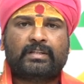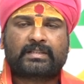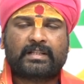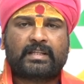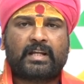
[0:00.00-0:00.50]

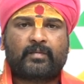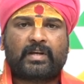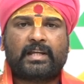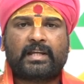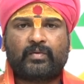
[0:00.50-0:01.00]
సంతానం
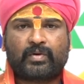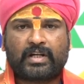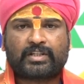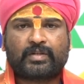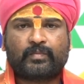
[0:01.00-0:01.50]
కలిగే
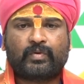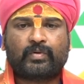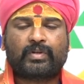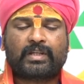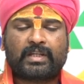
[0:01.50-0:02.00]
అవకాశము
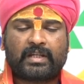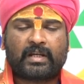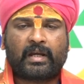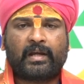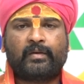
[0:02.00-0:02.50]
ఈ
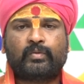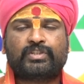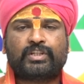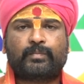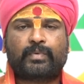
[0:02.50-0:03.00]
నెల
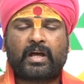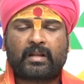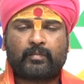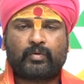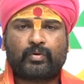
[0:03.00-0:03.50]
నుంచి
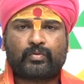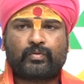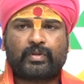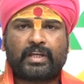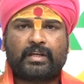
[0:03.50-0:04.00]

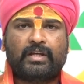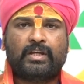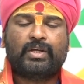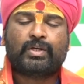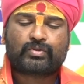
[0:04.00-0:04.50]
ప్రారంభమవుతుంది
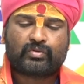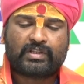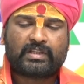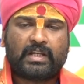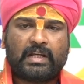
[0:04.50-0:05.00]

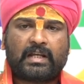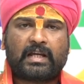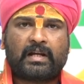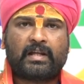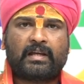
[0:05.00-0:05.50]
సొంతిల్లు
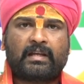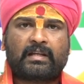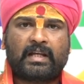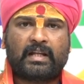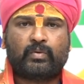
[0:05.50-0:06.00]
కరణ
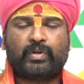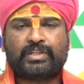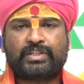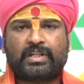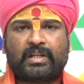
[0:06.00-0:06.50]
కళ
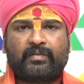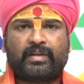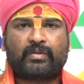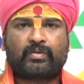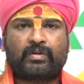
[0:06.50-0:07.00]
గురించి
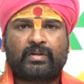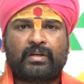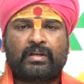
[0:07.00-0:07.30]
నెరవేరుతున్న